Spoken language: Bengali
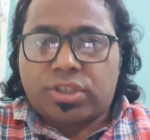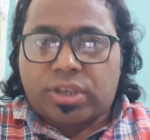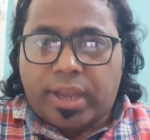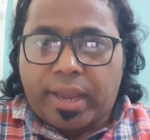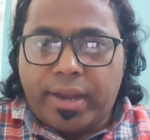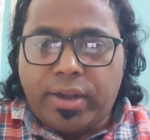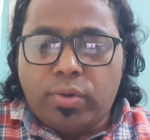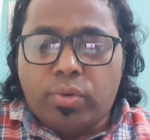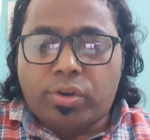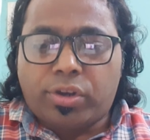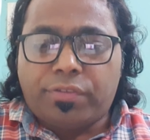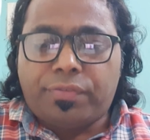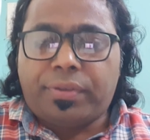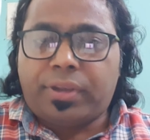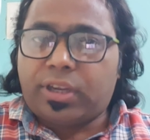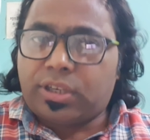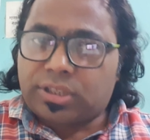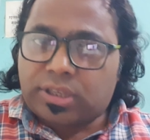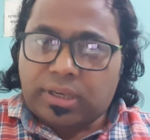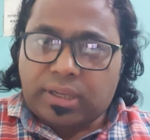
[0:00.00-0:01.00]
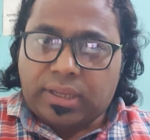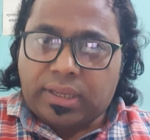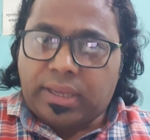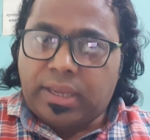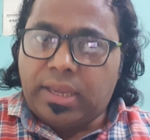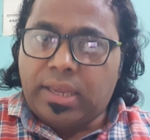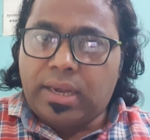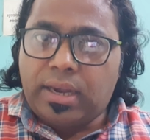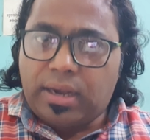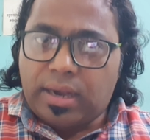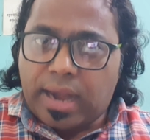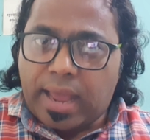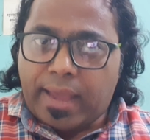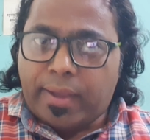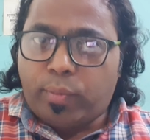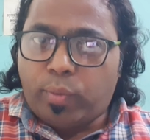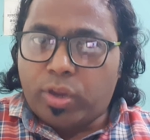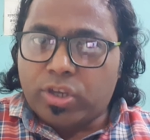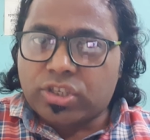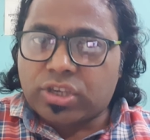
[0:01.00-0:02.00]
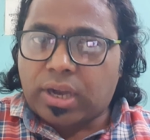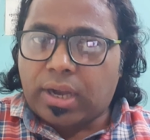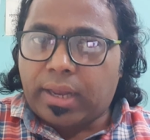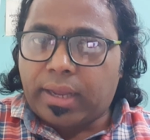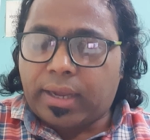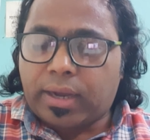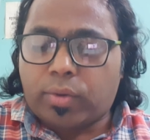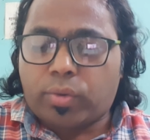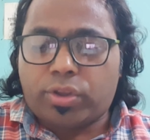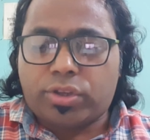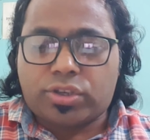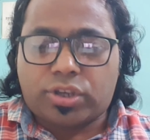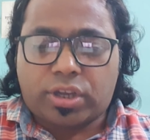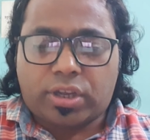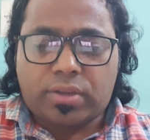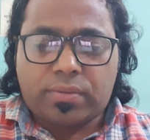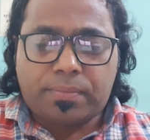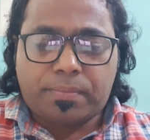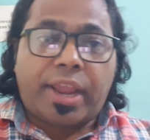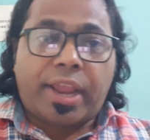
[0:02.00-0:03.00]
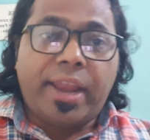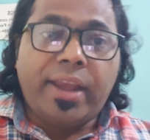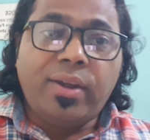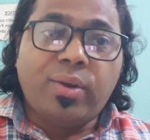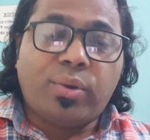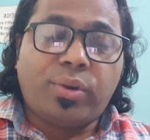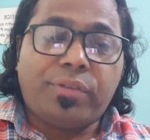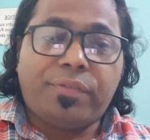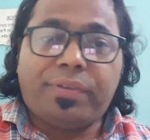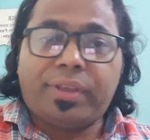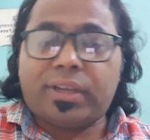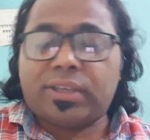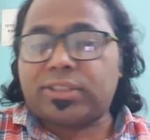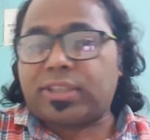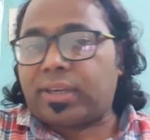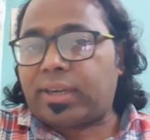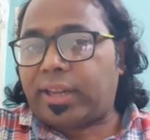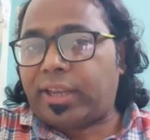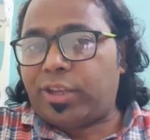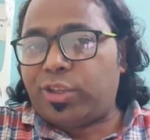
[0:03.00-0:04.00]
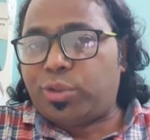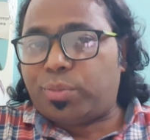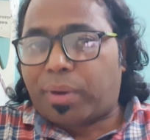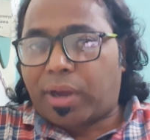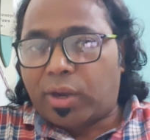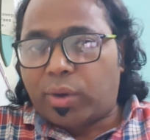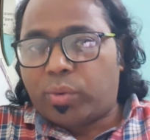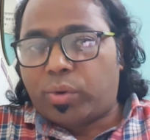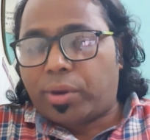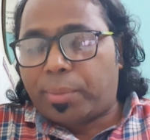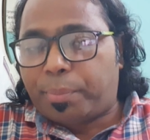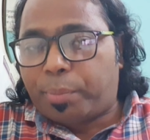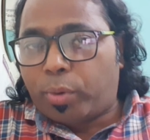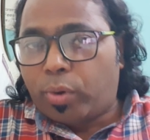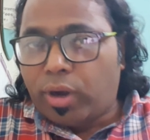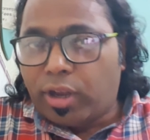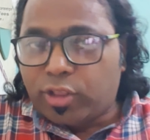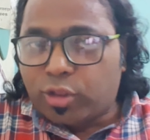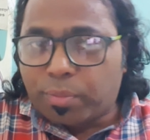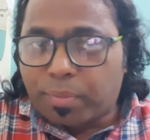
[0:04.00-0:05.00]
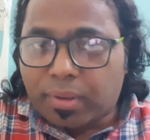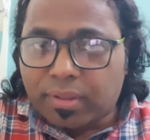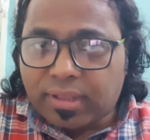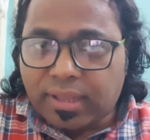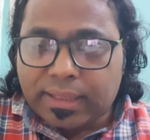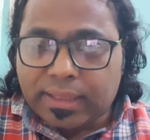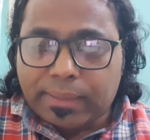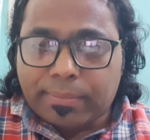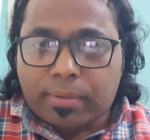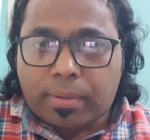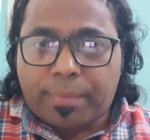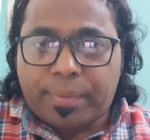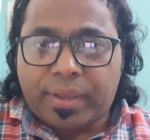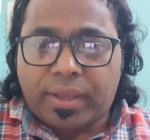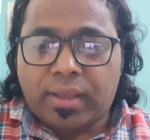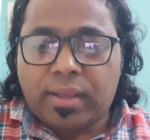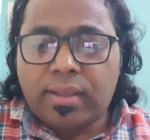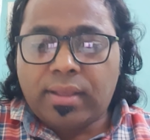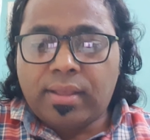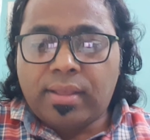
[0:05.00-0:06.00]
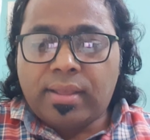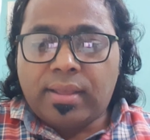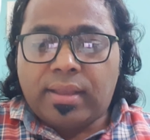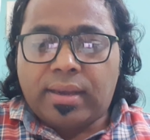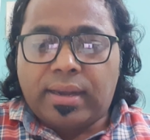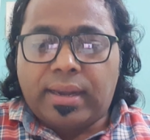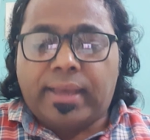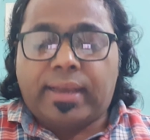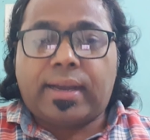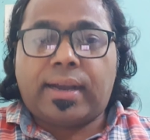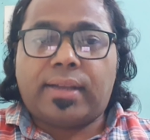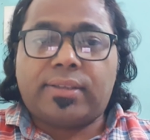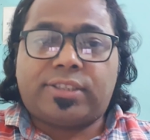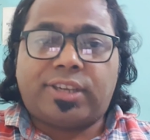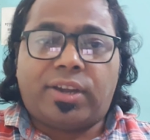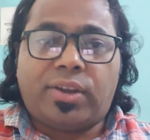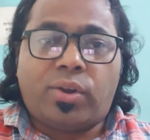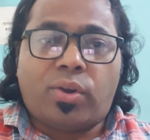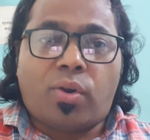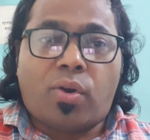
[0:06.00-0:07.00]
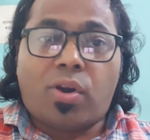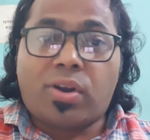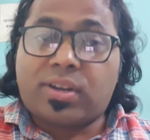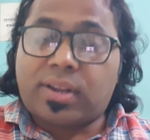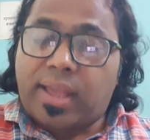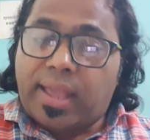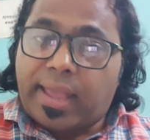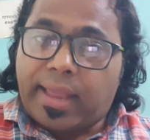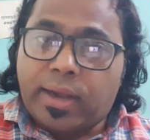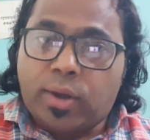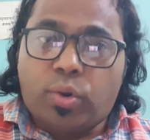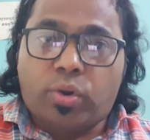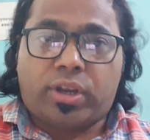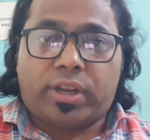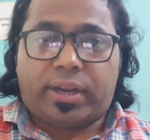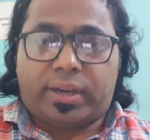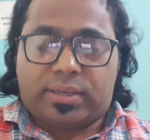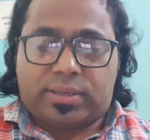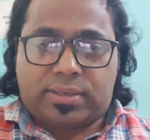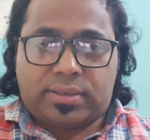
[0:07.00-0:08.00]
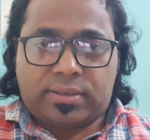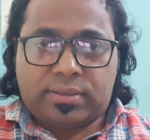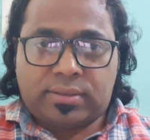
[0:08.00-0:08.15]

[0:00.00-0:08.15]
সেই নোটিফিকেশনে কি ল্যাঙ্গুয়েজটা লেখা রয়েছে সেই নোটিফিকেশনটা কিন্তু ভালো করে পড়লে তোমরা দেখতে পাবে লেখা আছে নট অ্যালটেড